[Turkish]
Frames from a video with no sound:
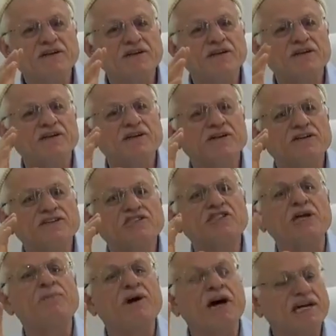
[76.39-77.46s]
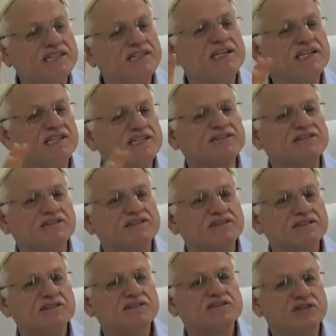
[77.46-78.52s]
e, zebanilerin
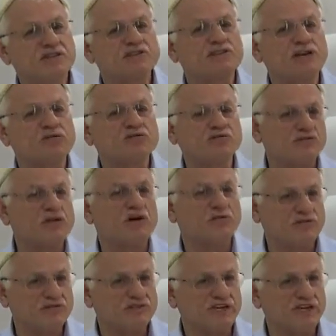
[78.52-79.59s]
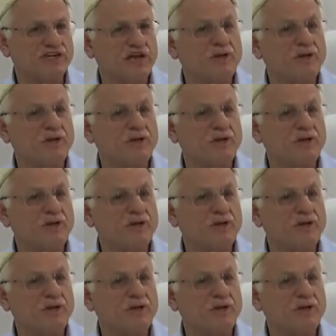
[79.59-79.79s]
tasallutuna olacak.